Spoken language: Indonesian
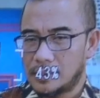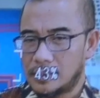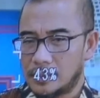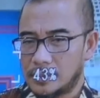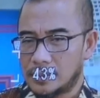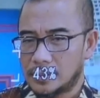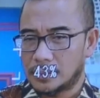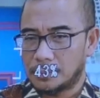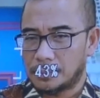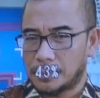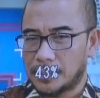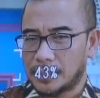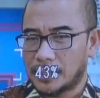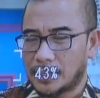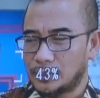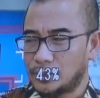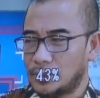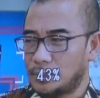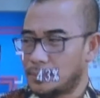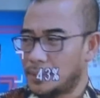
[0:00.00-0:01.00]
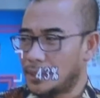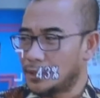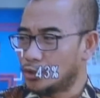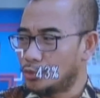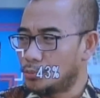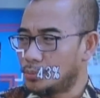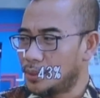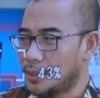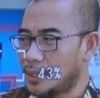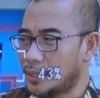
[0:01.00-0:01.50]
meski ia masih
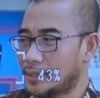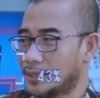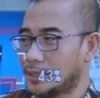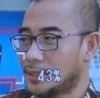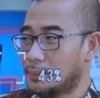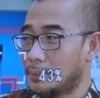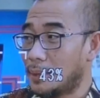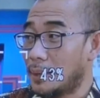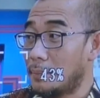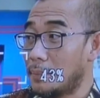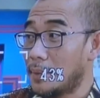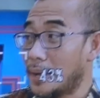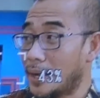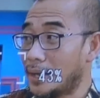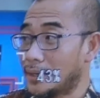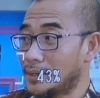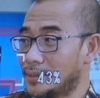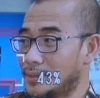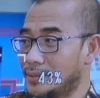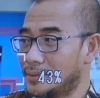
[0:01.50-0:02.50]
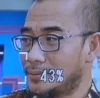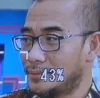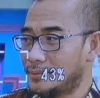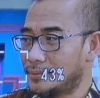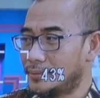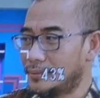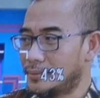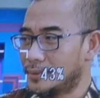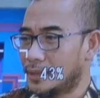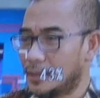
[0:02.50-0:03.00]
menjadi
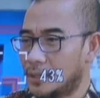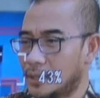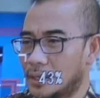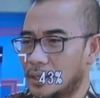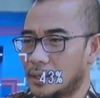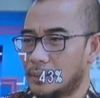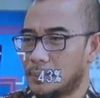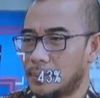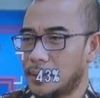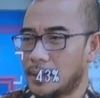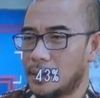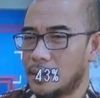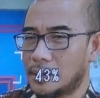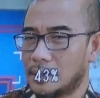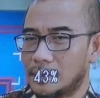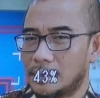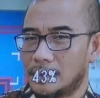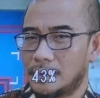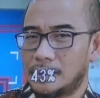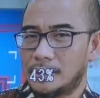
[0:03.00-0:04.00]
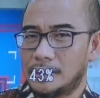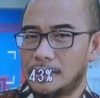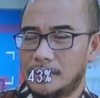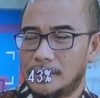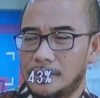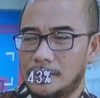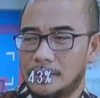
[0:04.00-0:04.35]
karyawan di dalam anak perusahaan